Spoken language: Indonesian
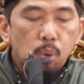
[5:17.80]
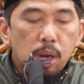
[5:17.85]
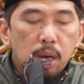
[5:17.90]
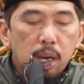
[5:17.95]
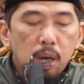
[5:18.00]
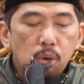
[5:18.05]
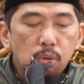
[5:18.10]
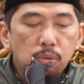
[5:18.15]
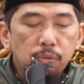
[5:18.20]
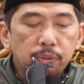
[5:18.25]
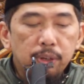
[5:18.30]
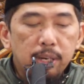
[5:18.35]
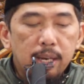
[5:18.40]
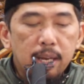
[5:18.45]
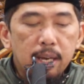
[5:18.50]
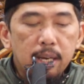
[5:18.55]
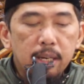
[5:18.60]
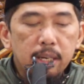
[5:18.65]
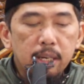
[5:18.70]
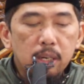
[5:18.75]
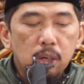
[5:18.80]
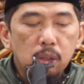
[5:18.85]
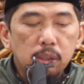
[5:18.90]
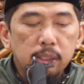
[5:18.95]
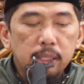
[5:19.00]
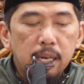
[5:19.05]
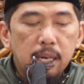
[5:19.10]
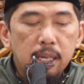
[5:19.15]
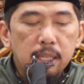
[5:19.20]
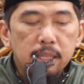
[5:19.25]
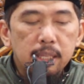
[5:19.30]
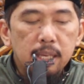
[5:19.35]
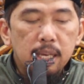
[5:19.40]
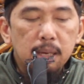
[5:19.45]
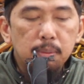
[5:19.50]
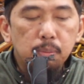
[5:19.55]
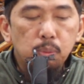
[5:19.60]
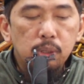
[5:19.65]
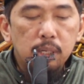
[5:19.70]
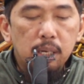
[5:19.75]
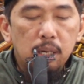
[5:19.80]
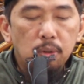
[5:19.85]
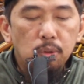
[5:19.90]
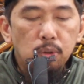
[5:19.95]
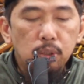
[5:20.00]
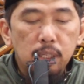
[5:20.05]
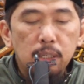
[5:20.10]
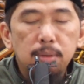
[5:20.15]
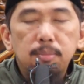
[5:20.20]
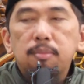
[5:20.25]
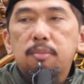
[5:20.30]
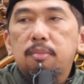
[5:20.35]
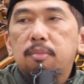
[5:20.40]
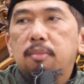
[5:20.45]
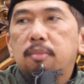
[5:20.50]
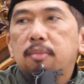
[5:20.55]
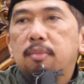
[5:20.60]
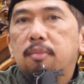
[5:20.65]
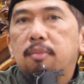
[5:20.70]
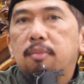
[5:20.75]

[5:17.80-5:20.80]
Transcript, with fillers: Walahum fil akhirati azabun azim.